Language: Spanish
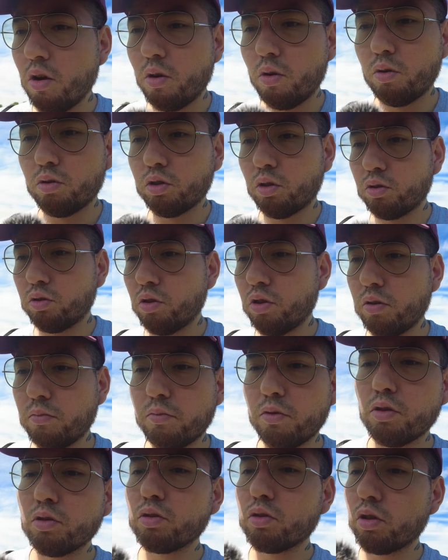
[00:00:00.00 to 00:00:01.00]
los
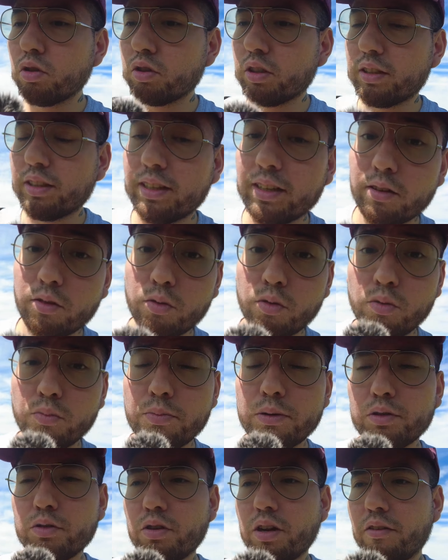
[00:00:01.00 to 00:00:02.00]
autónomos, los que tienen una
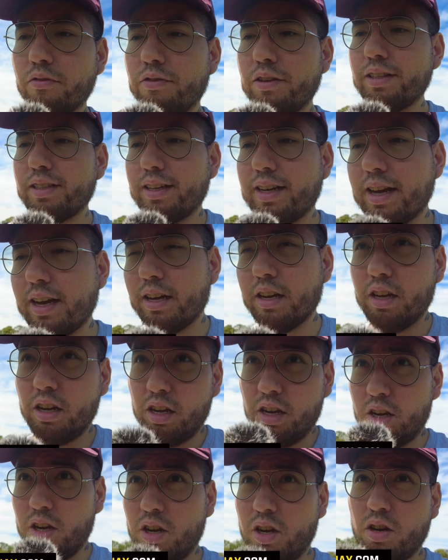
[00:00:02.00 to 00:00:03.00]
persona física,
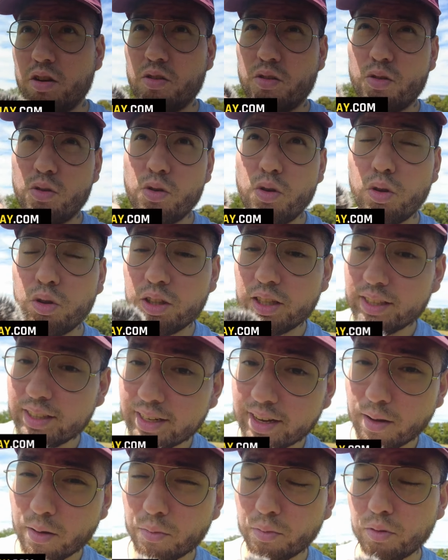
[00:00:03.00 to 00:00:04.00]
no
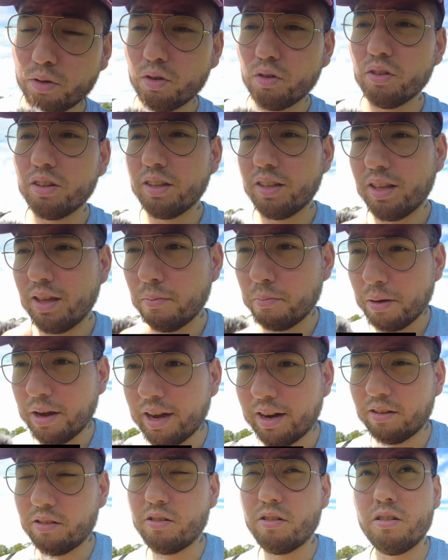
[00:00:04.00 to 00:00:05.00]
tienen la opción de
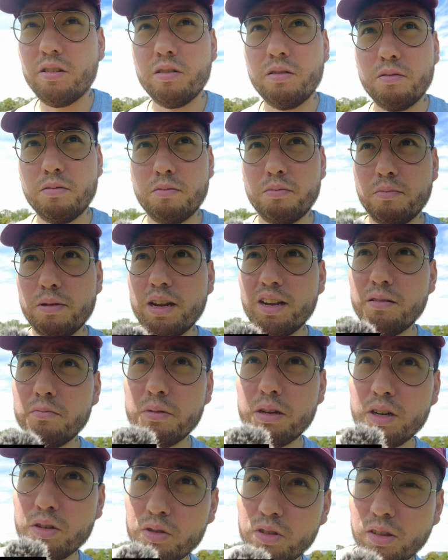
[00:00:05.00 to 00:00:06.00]
pagarlo, ¿vale?
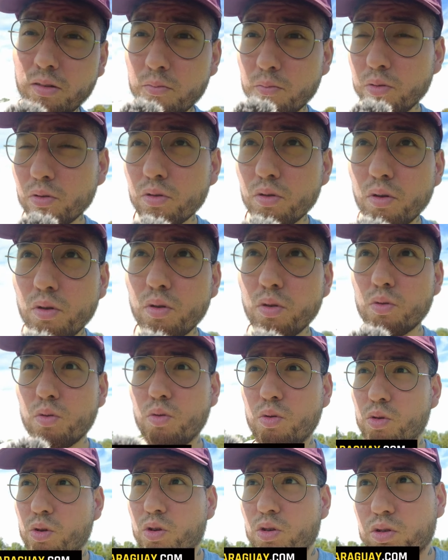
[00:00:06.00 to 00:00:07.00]
Me resulta un poco
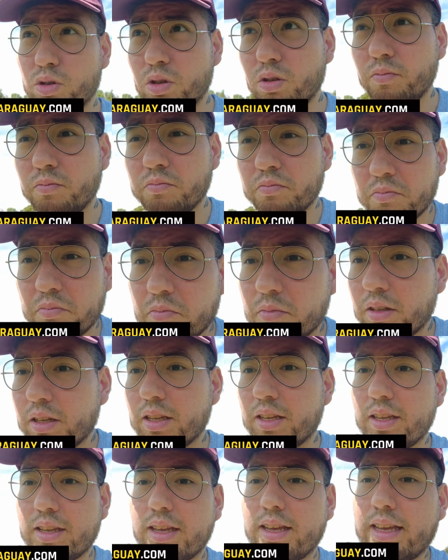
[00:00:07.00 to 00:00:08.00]
curioso
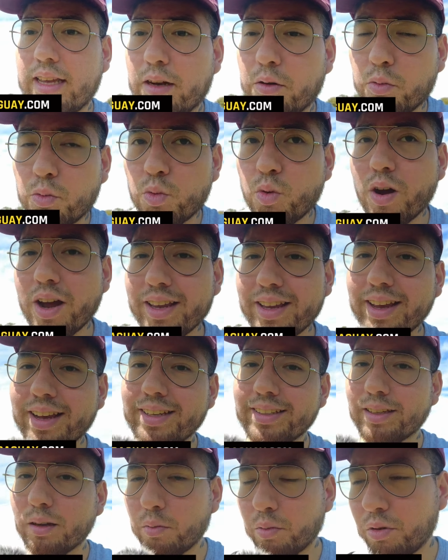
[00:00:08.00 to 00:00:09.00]
que no haya
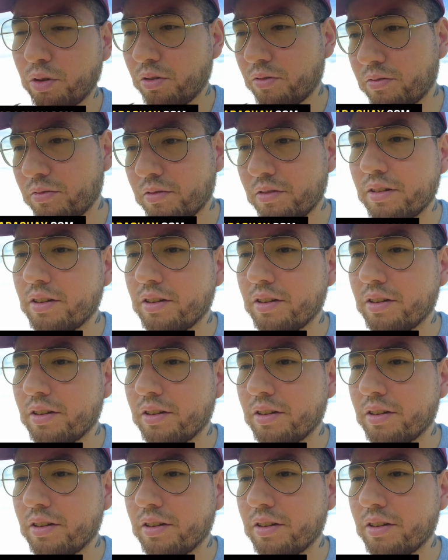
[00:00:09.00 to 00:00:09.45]
esa opción.